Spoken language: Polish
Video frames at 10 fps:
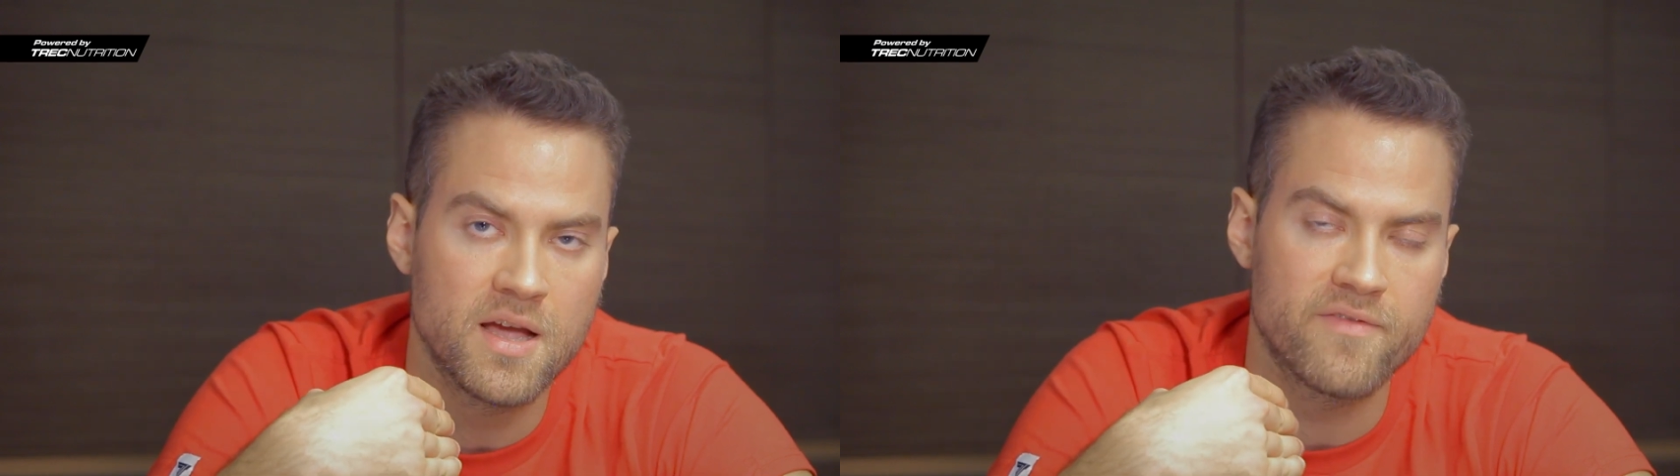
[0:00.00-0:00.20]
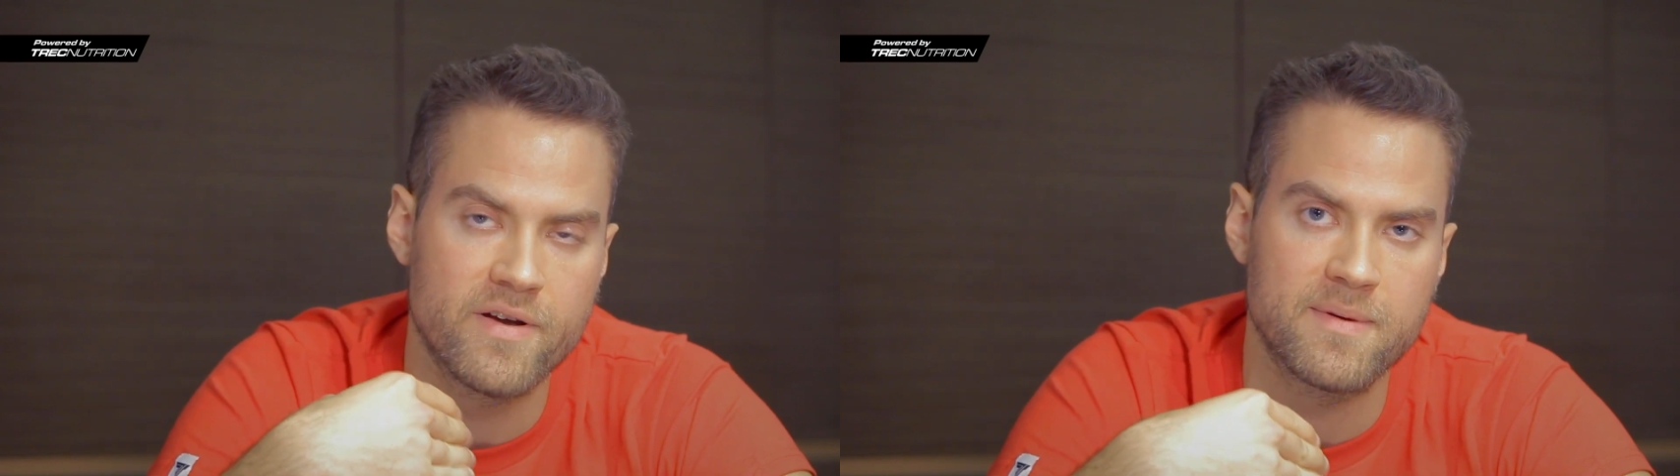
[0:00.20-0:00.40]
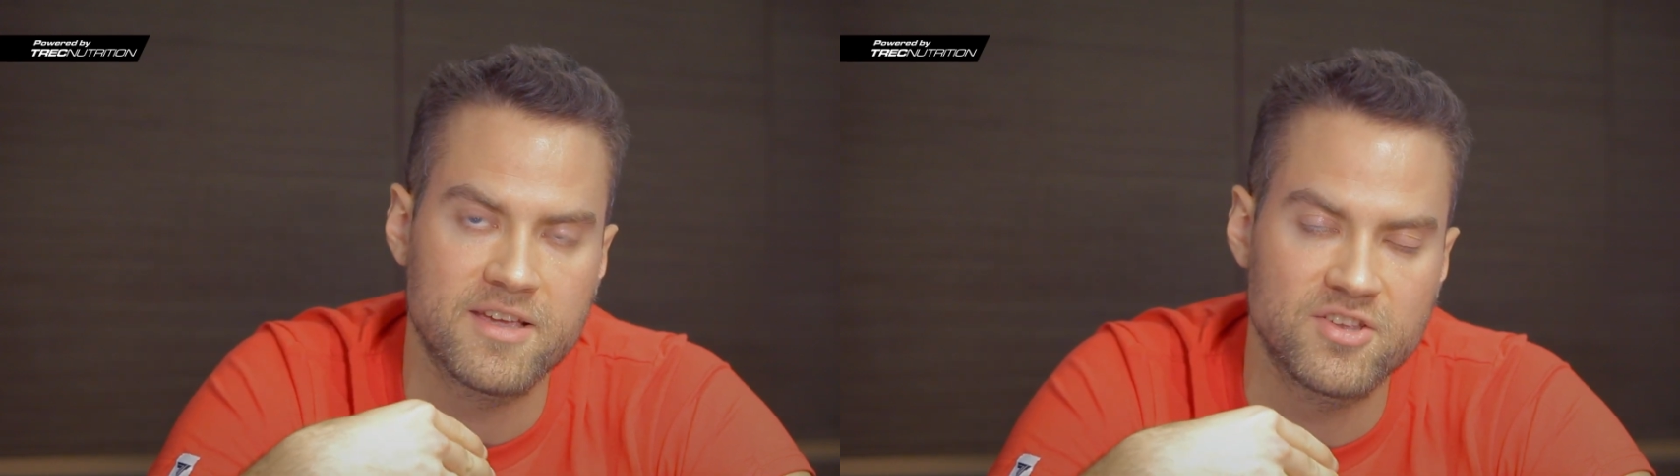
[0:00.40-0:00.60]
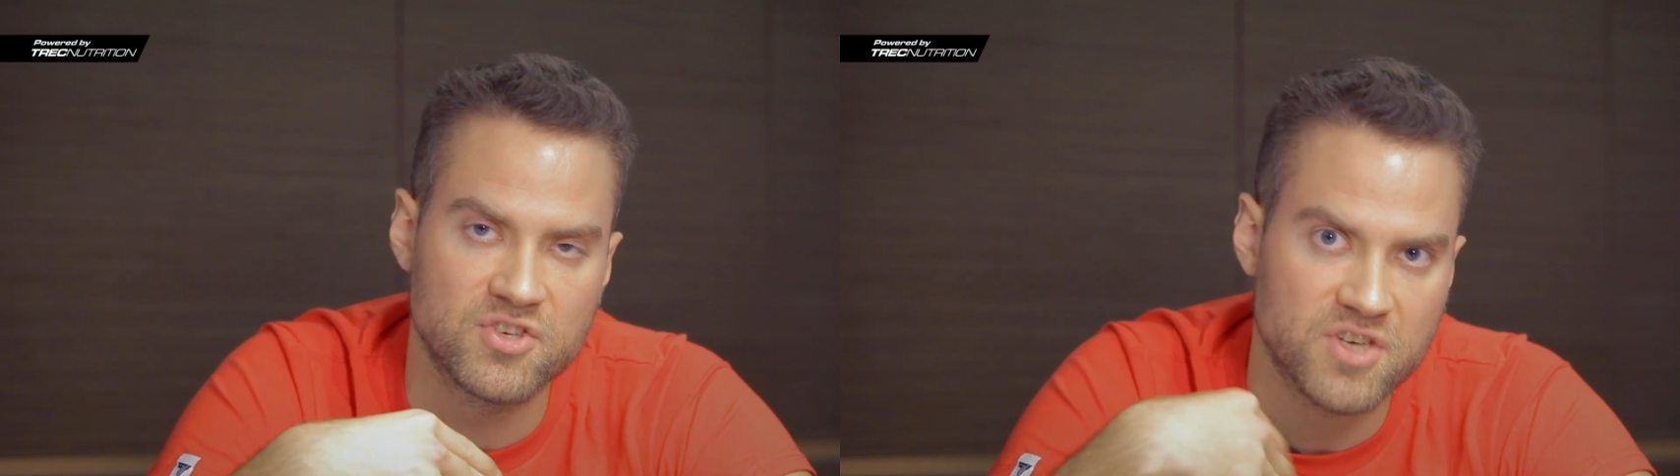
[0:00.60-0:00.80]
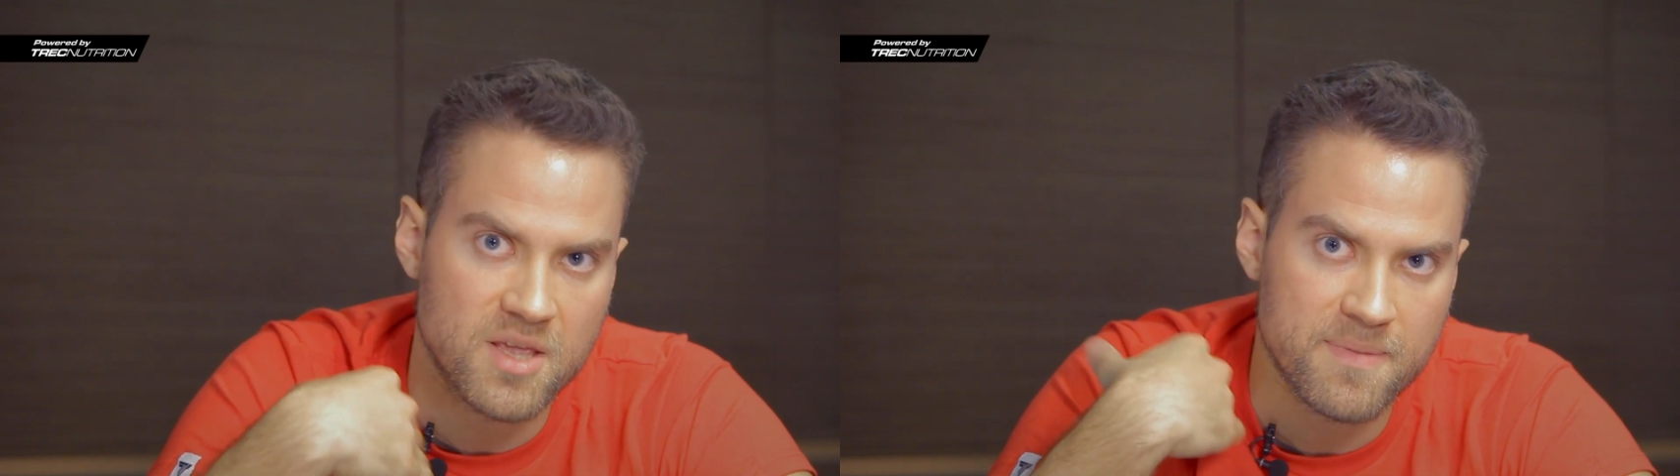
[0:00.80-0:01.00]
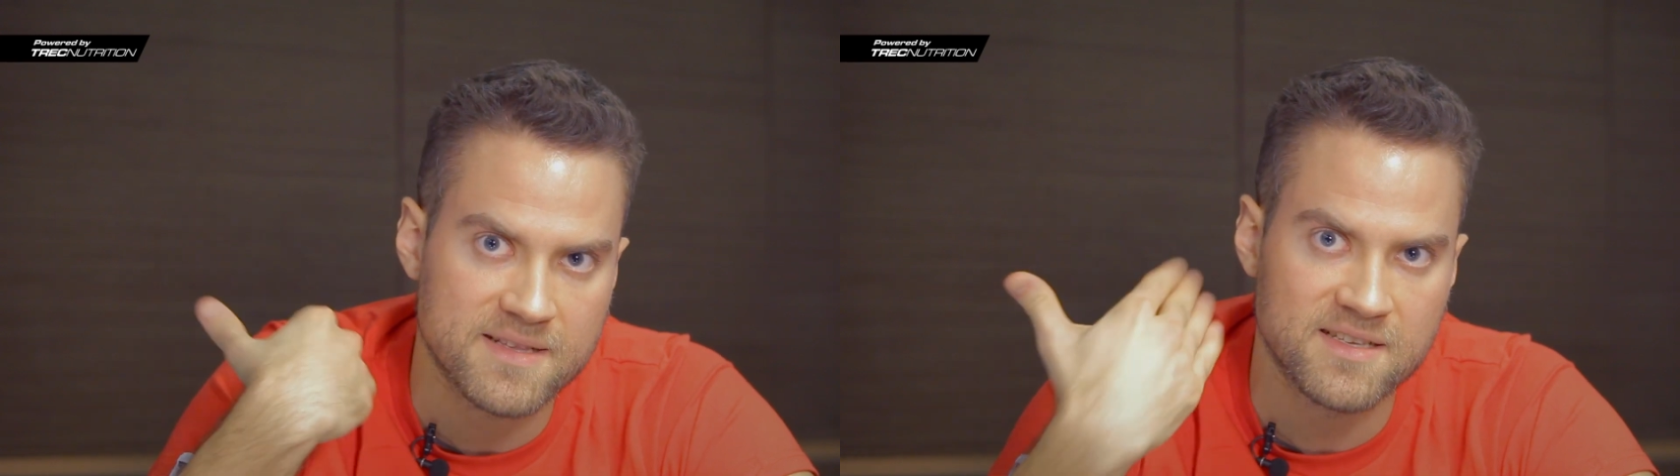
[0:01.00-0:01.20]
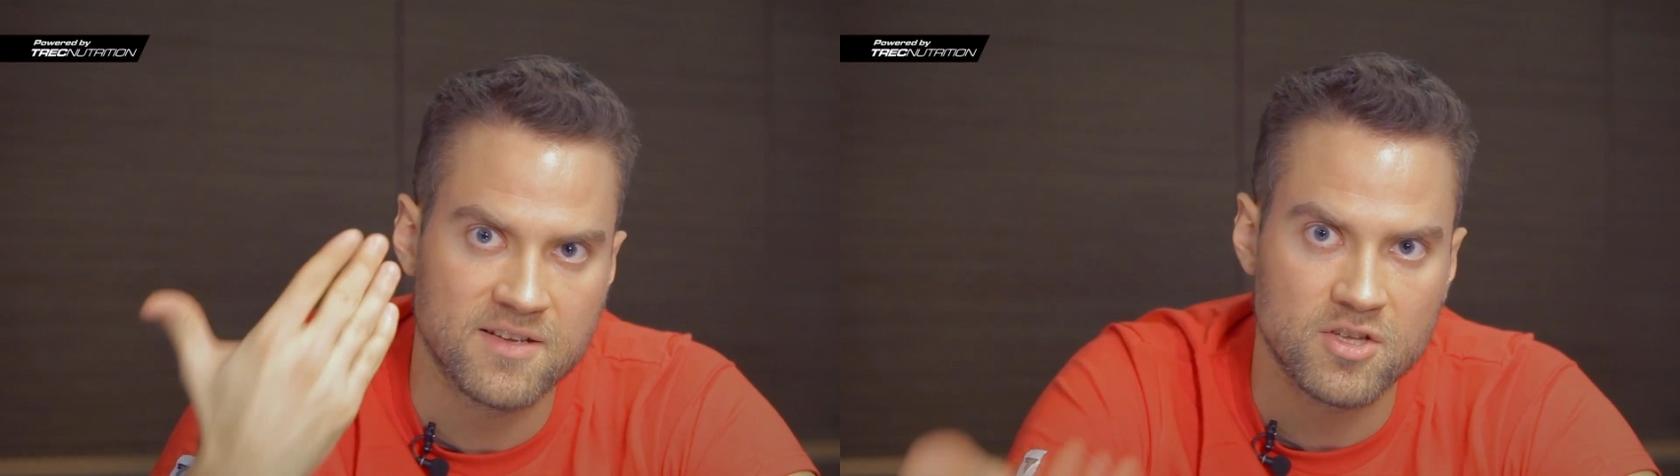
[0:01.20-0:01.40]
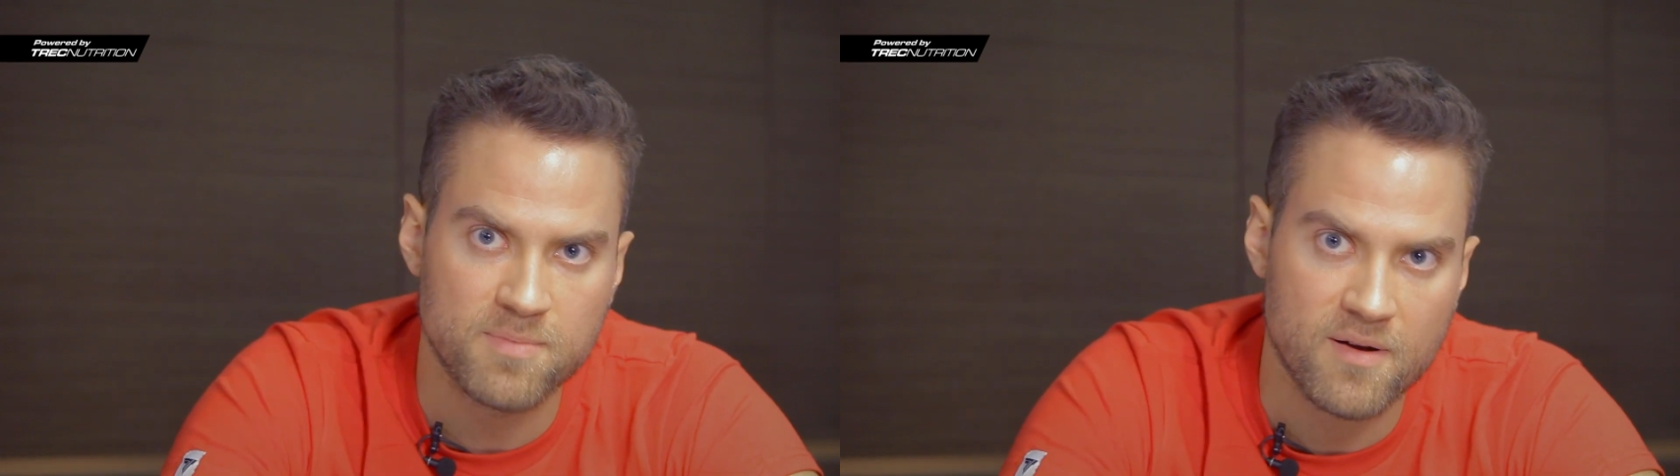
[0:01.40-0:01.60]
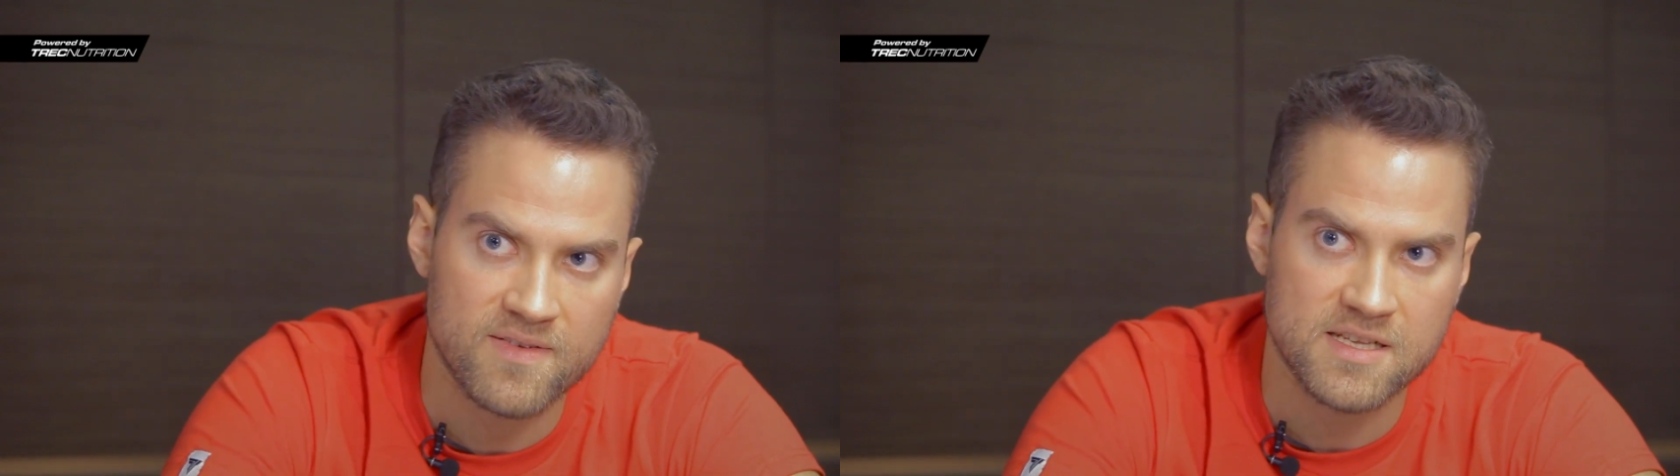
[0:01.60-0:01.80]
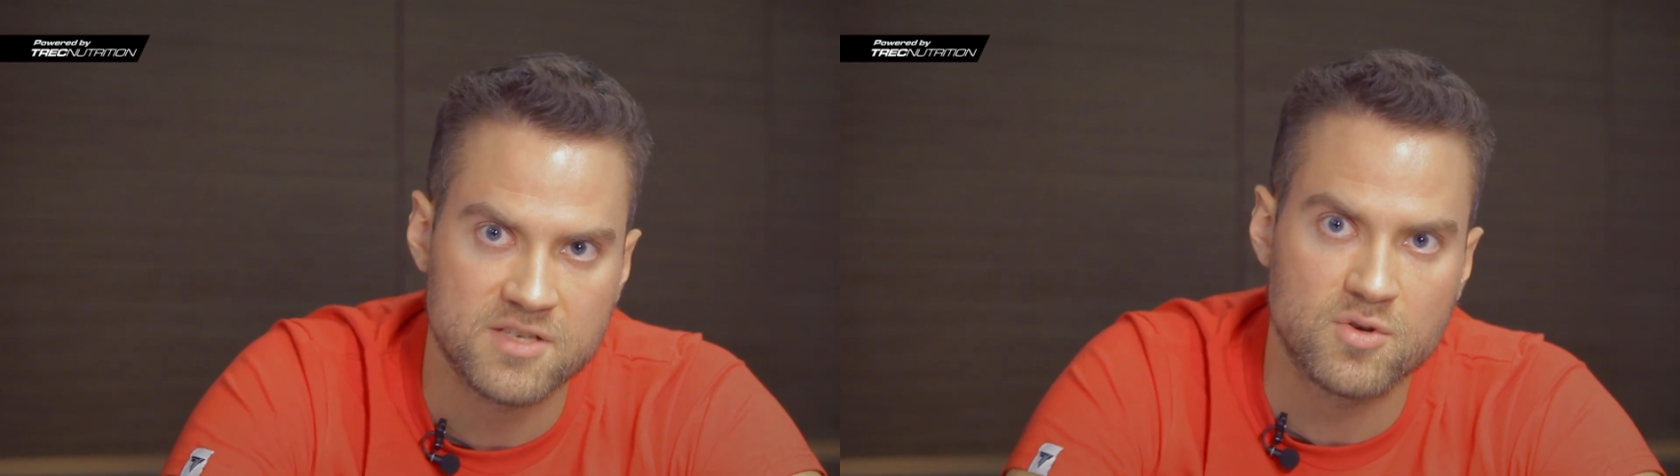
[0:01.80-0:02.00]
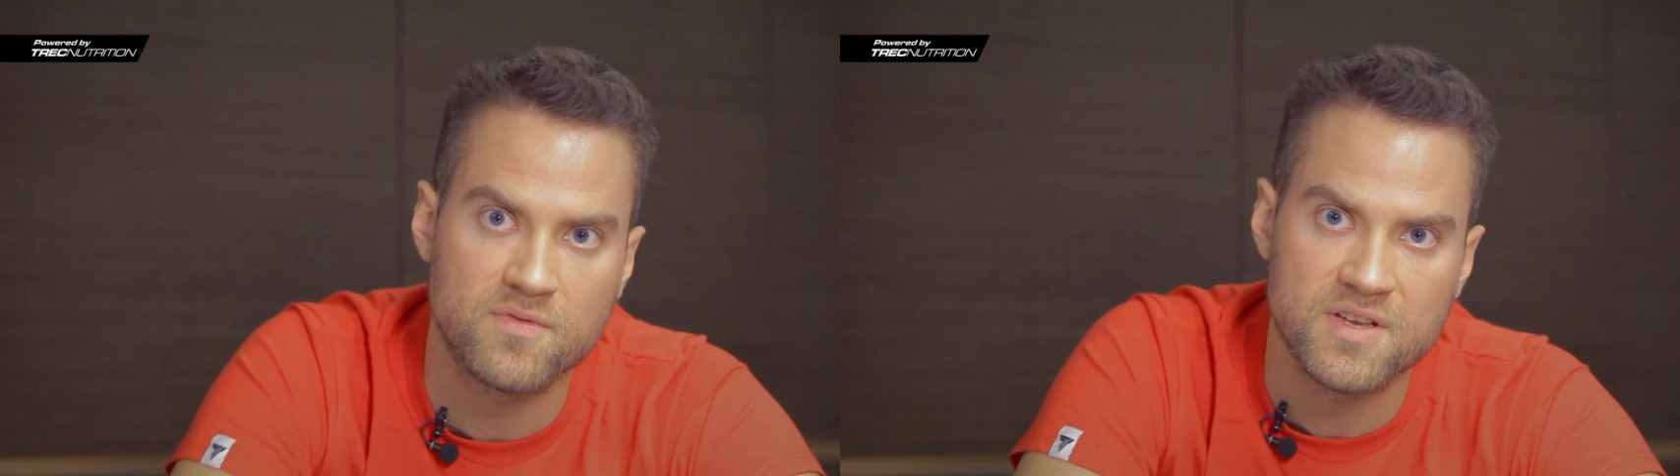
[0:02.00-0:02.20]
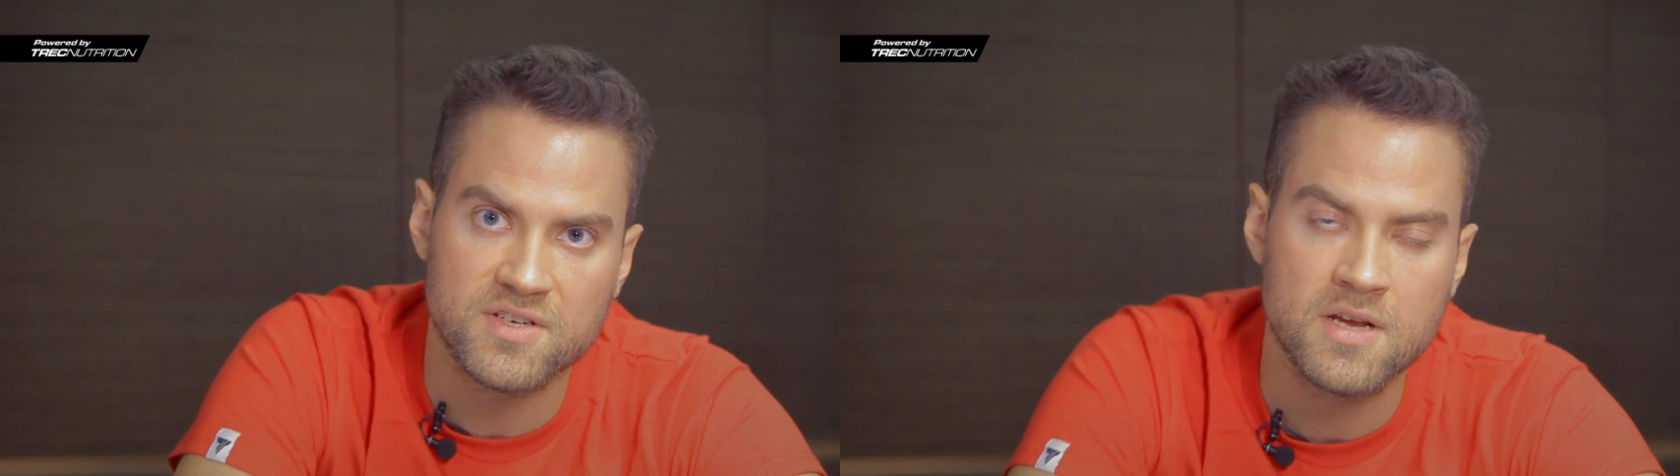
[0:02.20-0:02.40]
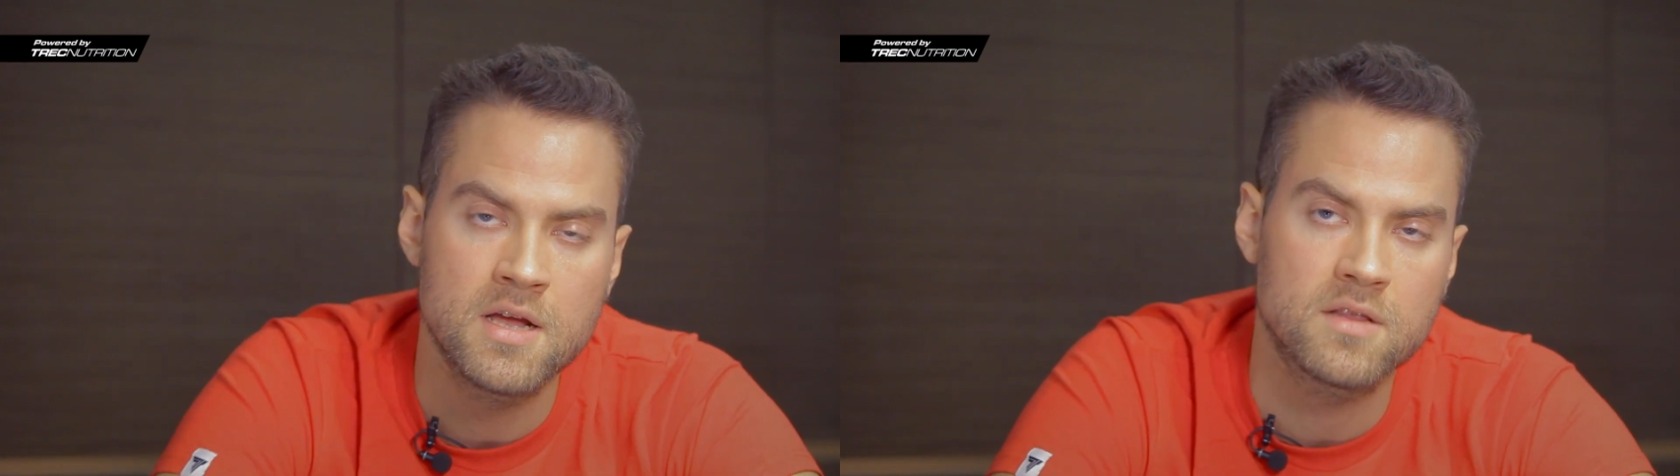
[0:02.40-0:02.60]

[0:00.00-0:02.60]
a w ramach ich ciężkiej pracy odprowadzać również